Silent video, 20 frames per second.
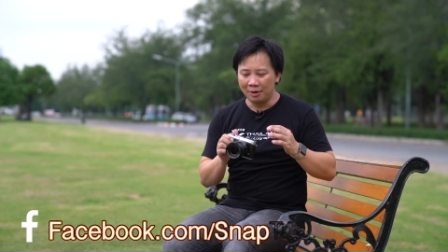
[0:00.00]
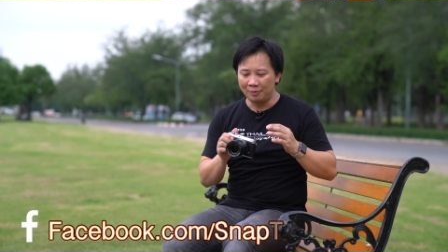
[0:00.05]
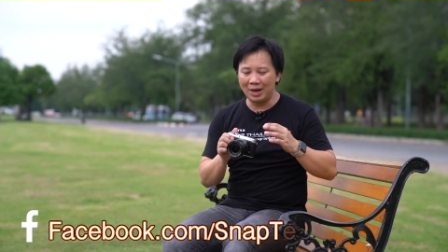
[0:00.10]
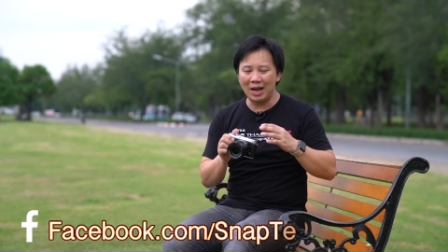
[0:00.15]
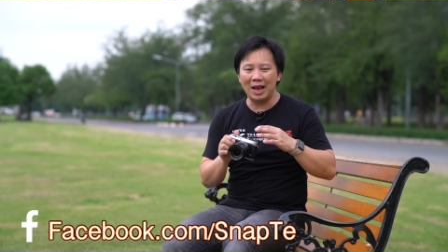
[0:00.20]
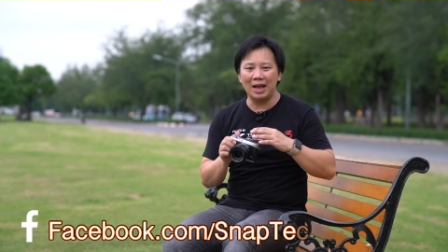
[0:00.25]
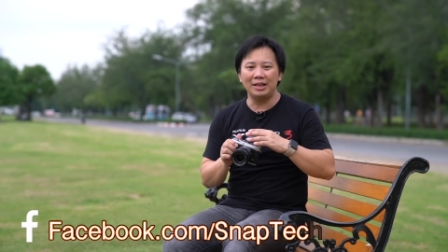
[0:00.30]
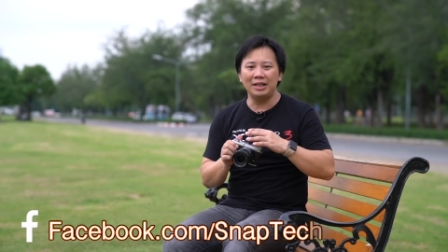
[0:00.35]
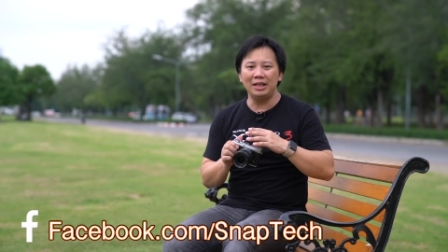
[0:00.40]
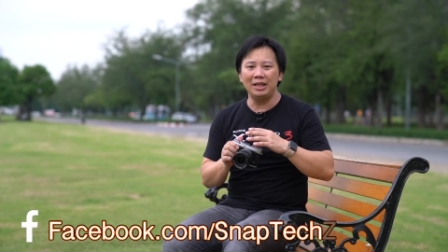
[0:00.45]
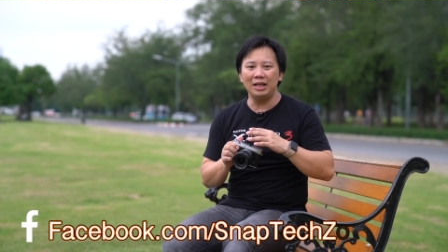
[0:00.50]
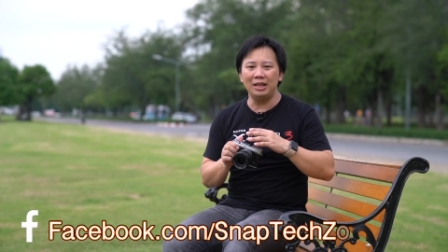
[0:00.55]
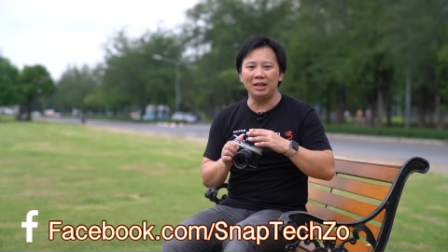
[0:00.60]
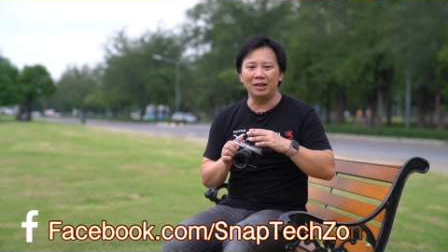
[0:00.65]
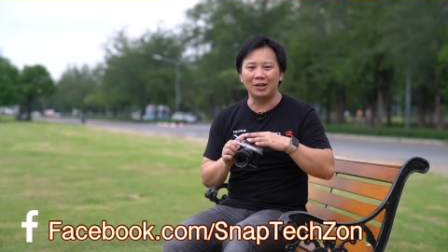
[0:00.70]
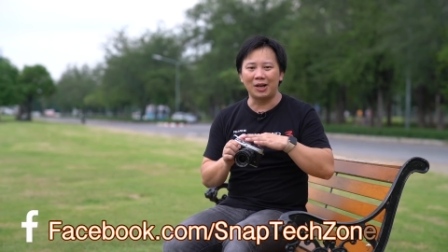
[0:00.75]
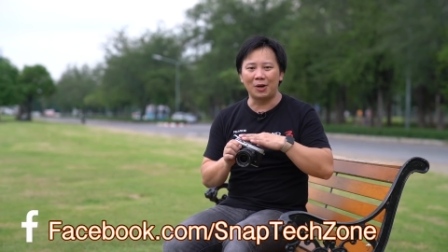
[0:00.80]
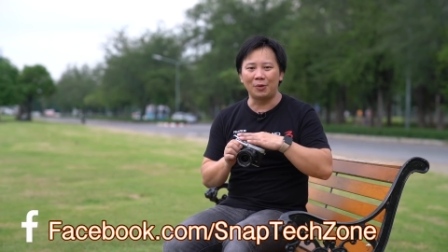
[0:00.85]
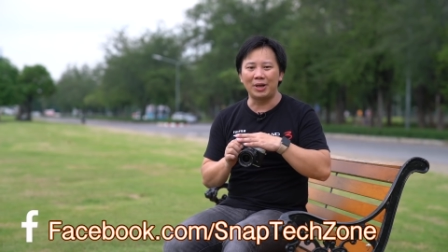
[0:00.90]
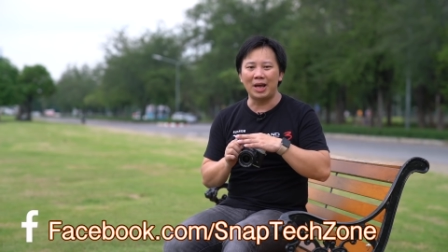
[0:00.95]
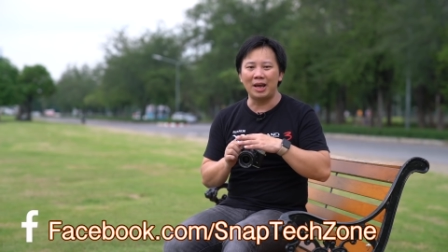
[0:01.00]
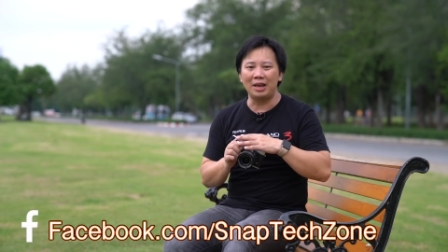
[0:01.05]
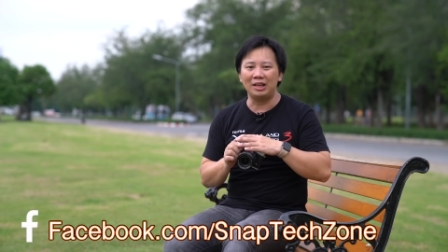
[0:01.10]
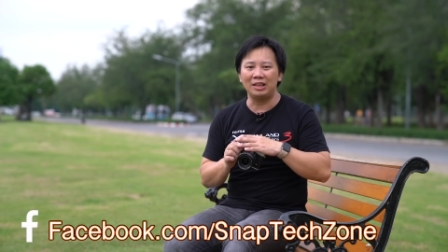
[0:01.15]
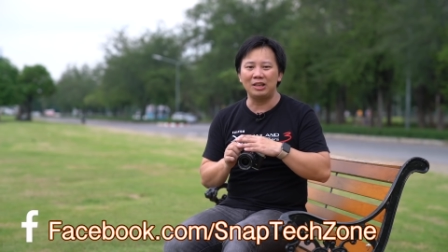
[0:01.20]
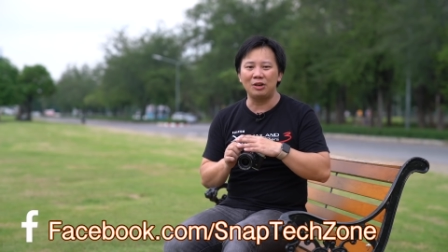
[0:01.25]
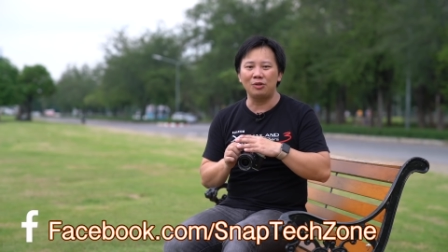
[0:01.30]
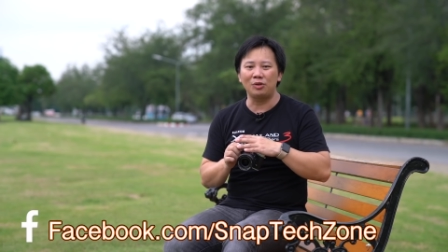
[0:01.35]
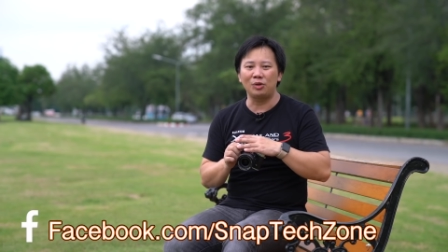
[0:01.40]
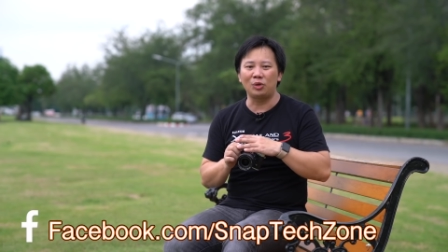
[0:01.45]
เวลาที่เราได้
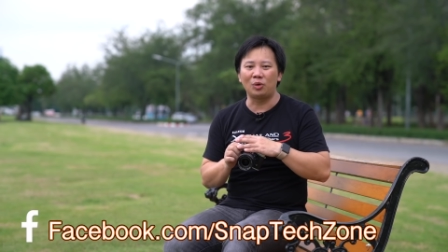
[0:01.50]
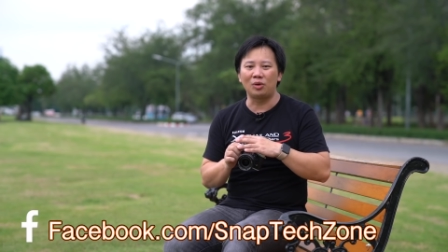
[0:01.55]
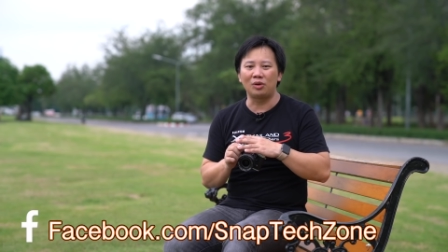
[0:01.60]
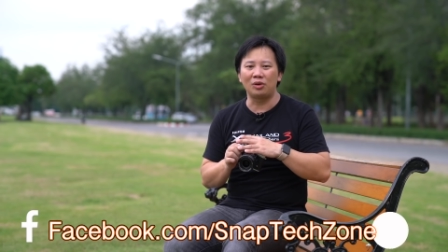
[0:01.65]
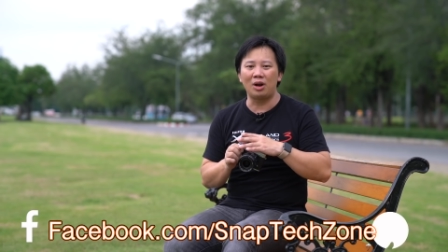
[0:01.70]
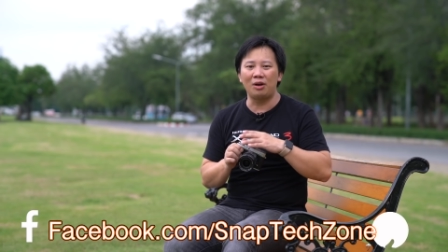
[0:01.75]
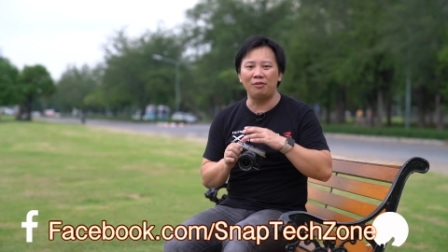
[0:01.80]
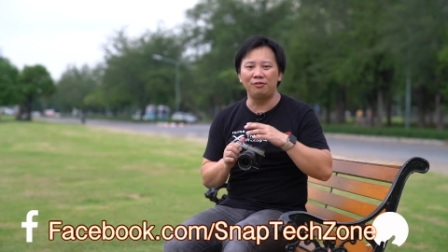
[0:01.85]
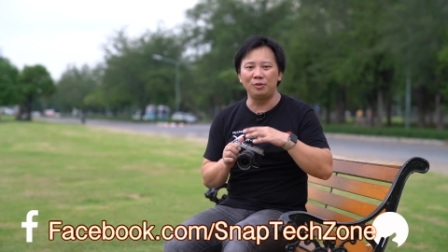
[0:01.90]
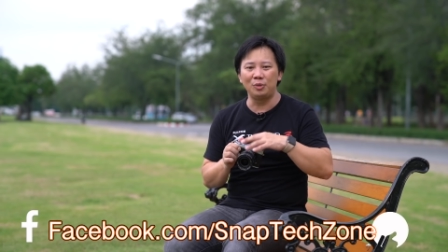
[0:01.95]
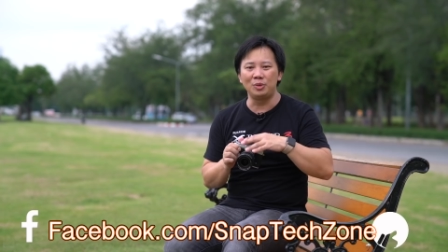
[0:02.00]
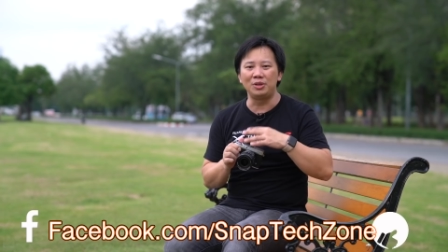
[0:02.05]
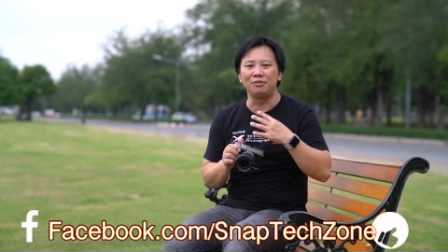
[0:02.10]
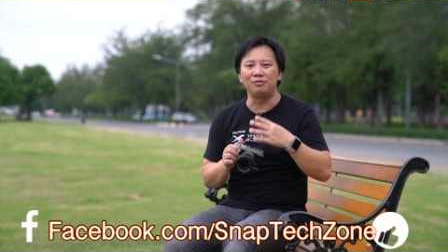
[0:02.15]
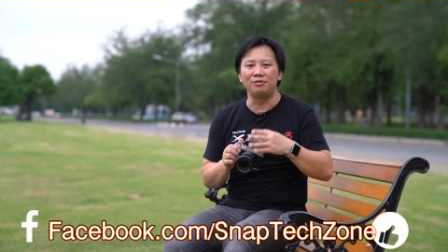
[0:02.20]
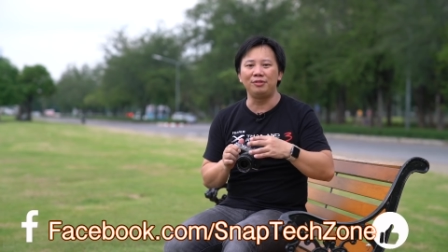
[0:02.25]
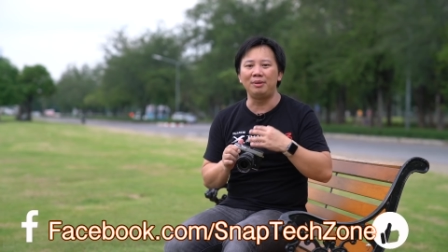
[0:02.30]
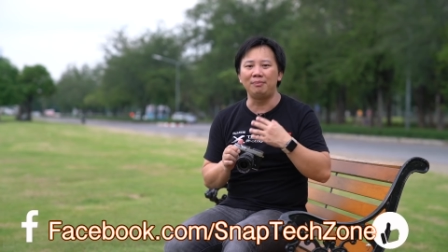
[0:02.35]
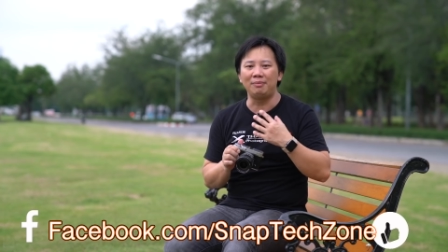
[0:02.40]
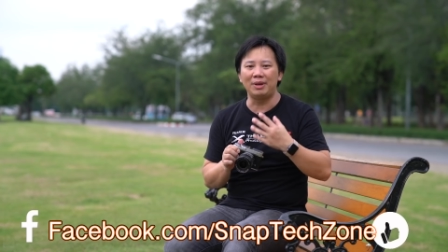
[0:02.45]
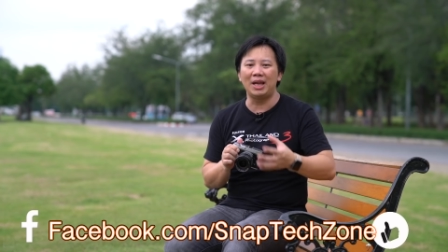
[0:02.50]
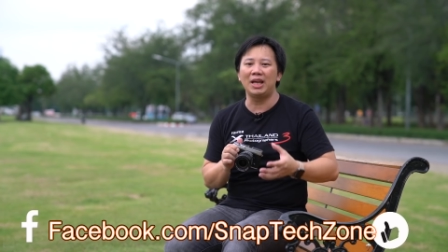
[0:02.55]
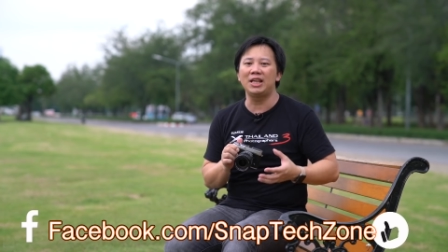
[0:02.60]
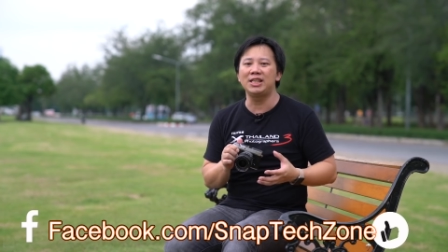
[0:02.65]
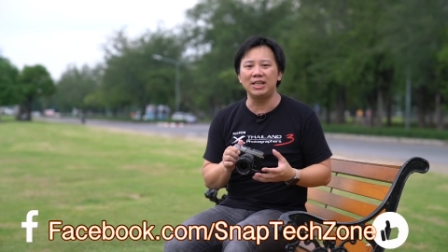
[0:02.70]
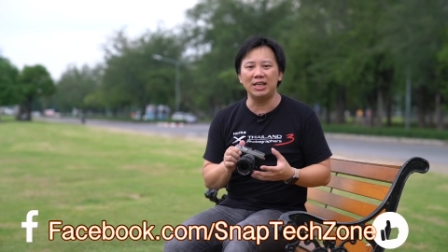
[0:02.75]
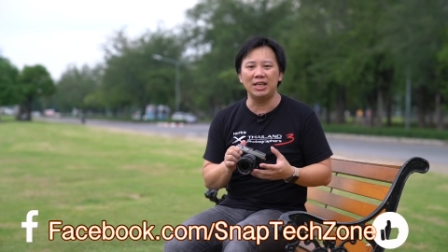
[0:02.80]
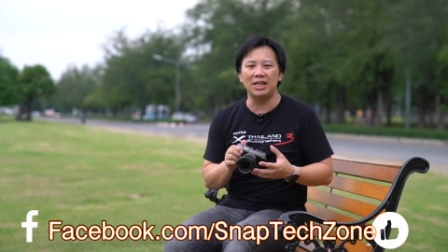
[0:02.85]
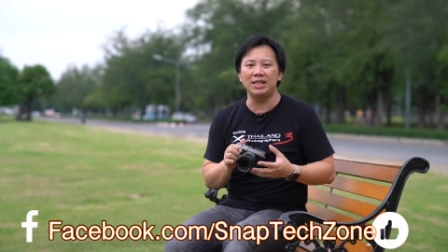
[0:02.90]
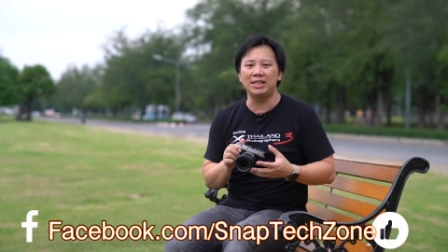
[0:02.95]
เจ้าตัวกล้องฟูจิฟิล์ม
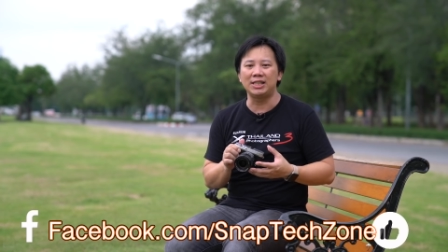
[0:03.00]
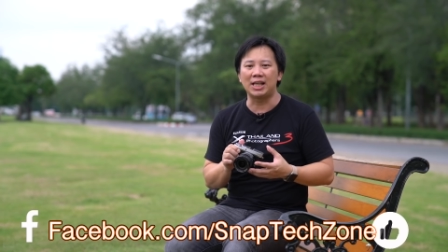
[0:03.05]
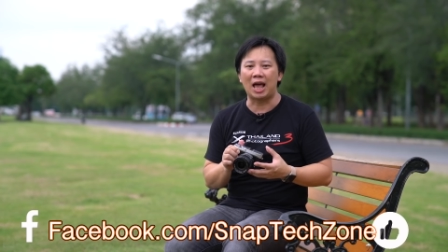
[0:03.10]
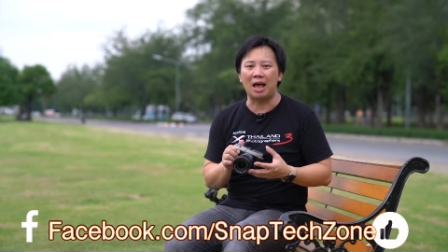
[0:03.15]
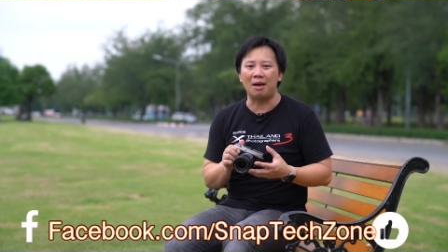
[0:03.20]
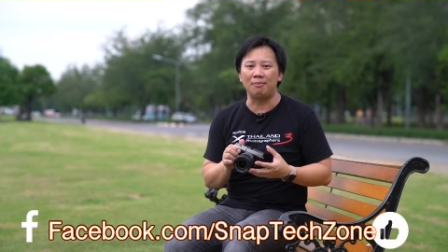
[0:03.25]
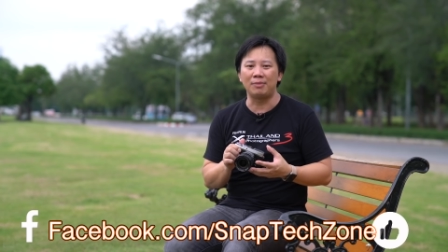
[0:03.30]
XE3